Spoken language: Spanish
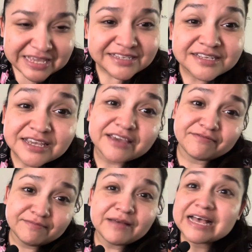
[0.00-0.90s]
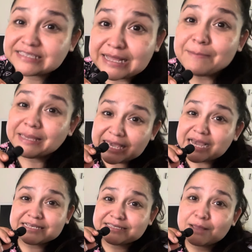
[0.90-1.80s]
Sí, hasta mi
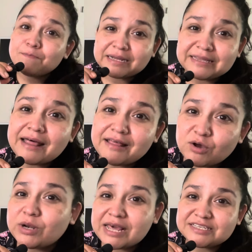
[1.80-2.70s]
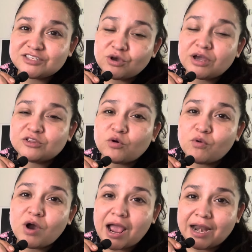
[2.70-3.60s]
hija está impactada con la decisión que
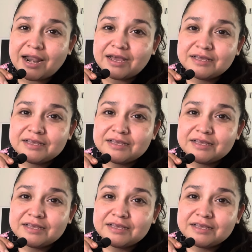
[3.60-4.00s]
tomó Gala.